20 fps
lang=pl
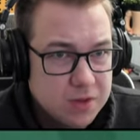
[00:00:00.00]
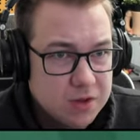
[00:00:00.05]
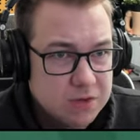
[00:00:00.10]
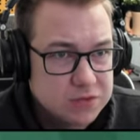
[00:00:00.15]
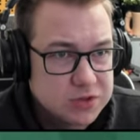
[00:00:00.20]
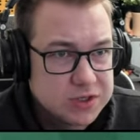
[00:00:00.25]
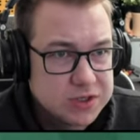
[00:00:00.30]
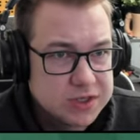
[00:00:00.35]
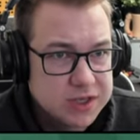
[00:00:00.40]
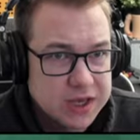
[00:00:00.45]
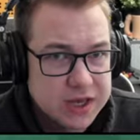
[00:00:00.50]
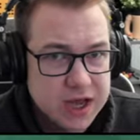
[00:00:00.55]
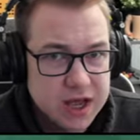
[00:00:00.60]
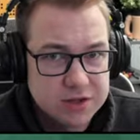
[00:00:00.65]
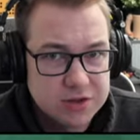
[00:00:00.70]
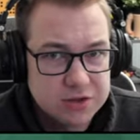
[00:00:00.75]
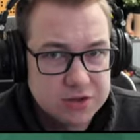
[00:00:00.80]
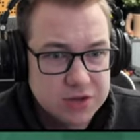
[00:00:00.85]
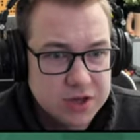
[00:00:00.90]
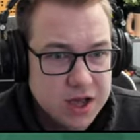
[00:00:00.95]
Wszystkie
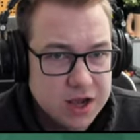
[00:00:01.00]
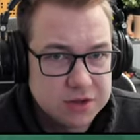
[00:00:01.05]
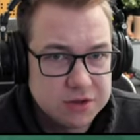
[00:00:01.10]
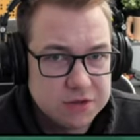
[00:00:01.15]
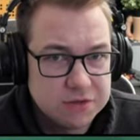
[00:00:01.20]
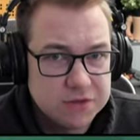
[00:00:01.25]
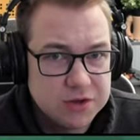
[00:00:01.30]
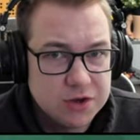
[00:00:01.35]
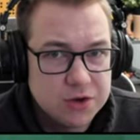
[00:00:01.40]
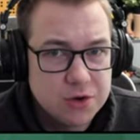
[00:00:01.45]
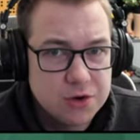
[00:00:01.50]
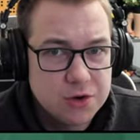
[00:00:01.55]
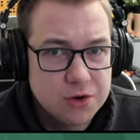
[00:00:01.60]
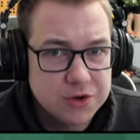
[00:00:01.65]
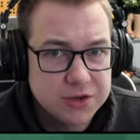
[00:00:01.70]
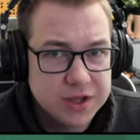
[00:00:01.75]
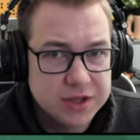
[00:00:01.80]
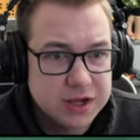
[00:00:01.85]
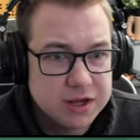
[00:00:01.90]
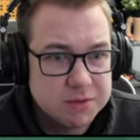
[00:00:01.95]
karty to karty
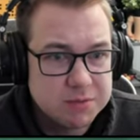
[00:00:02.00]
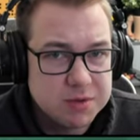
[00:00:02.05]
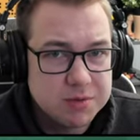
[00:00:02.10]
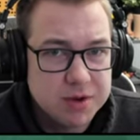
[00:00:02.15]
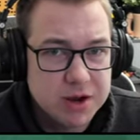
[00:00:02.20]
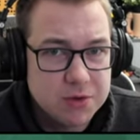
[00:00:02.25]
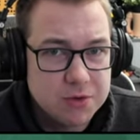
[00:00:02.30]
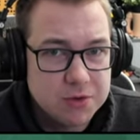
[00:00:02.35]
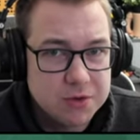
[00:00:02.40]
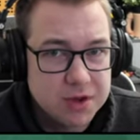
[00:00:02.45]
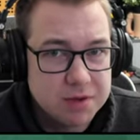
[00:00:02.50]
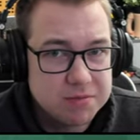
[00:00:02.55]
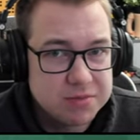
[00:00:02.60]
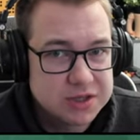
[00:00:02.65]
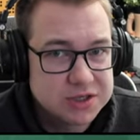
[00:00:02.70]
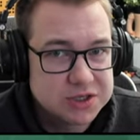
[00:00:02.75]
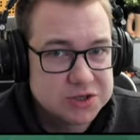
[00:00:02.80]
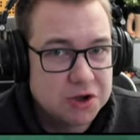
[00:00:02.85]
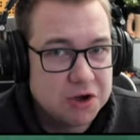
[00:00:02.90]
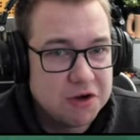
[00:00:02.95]
figur Nadal mi brakuje
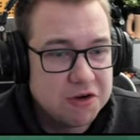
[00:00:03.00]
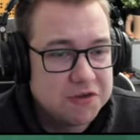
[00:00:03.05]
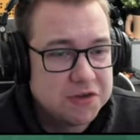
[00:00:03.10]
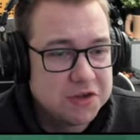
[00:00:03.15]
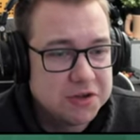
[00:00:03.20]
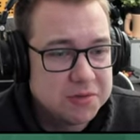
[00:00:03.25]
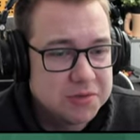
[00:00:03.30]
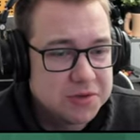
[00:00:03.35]
bazowych